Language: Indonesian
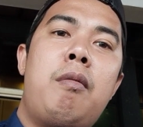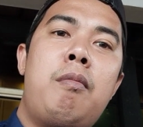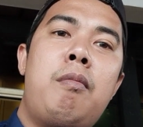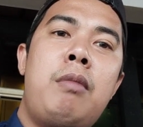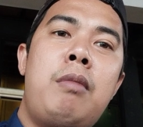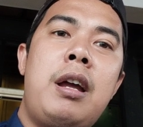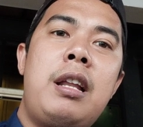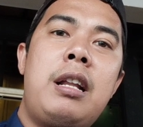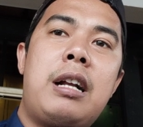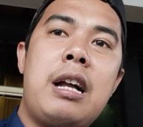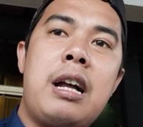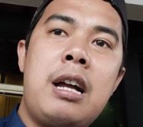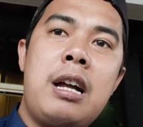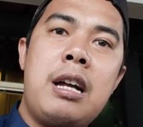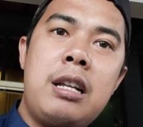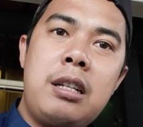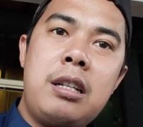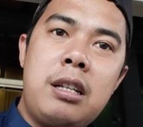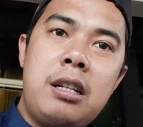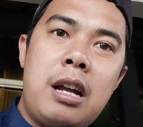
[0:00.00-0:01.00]

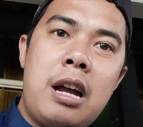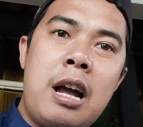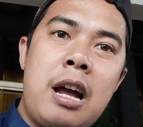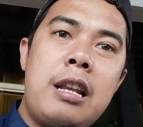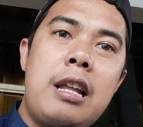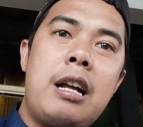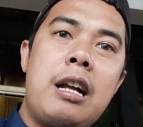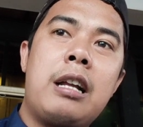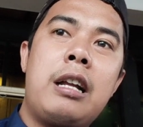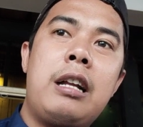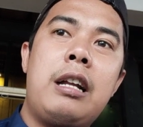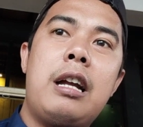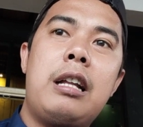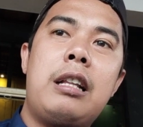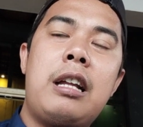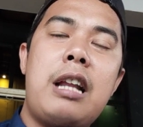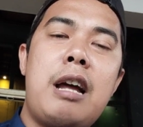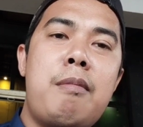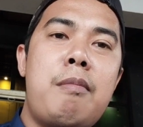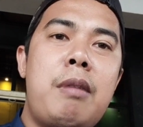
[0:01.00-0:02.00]
melainkan ada
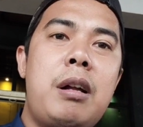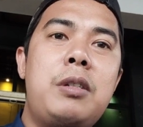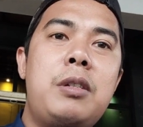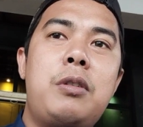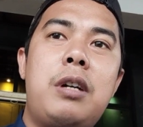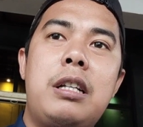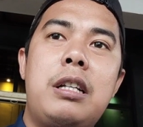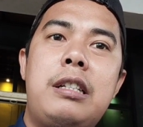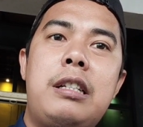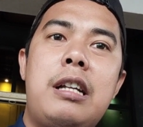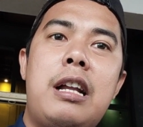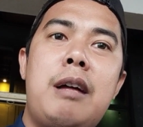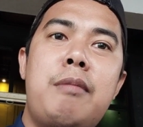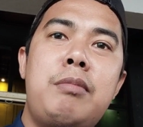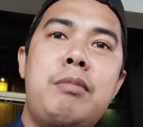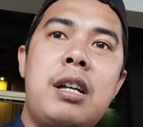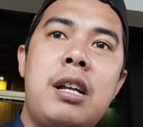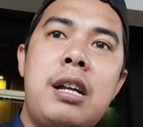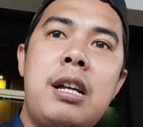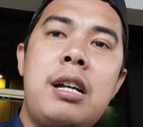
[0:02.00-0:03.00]
kegiatan amal juga di
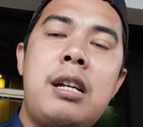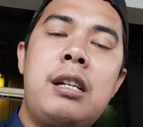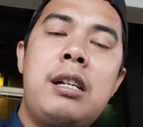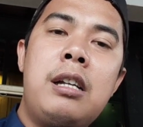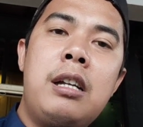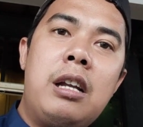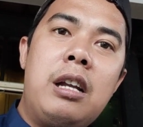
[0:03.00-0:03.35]
dalamnya.